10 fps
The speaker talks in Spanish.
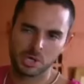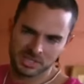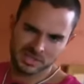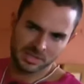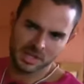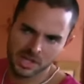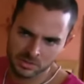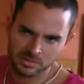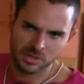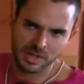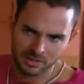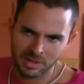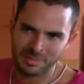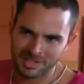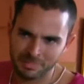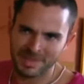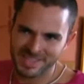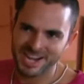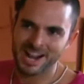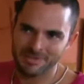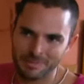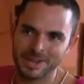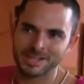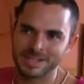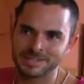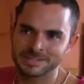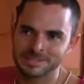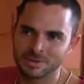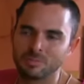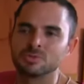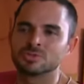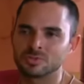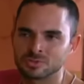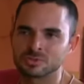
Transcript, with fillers: ¿Crees que te diga dónde estoy sacando la plata para llenar a la familia de taxis? Con mucho gusto